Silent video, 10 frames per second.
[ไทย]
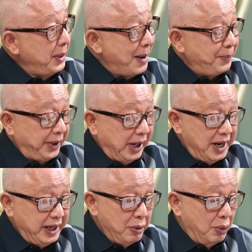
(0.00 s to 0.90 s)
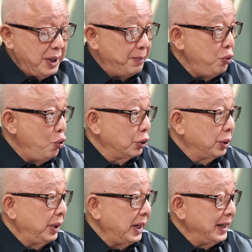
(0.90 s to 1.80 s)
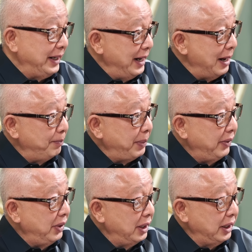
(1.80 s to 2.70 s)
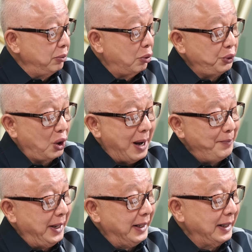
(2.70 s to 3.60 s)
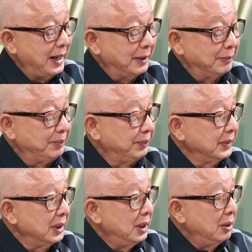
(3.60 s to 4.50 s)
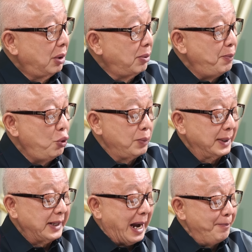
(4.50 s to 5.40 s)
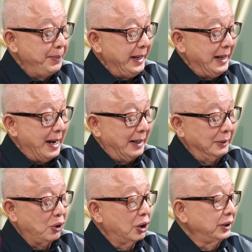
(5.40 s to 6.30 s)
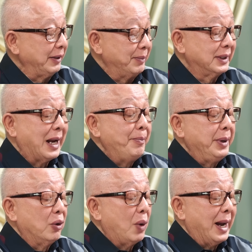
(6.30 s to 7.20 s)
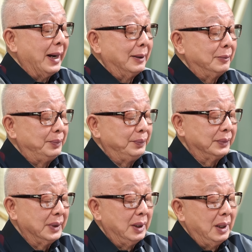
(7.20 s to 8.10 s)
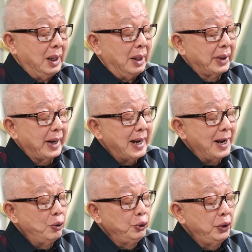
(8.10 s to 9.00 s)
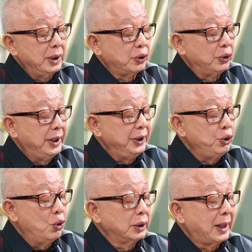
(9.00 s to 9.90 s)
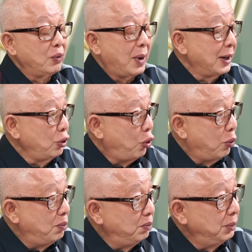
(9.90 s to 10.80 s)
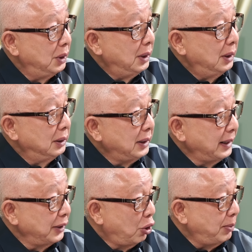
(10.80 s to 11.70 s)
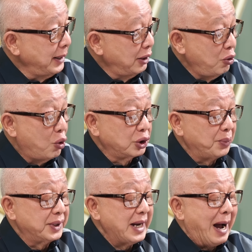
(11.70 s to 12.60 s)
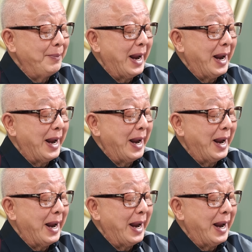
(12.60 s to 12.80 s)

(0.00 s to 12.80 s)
ครับเรื่องที่ผมจะพูดเรื่องนี้เป็นเรื่องที่ผมต้องอัปเดตให้ท่านเพราะผมพูดมา3 ปีแล้วเกาะติดมา3 ปีกว่าแล้ว รายการคุยธุรสนธิช่วงธันวาคมตั้งแต่2563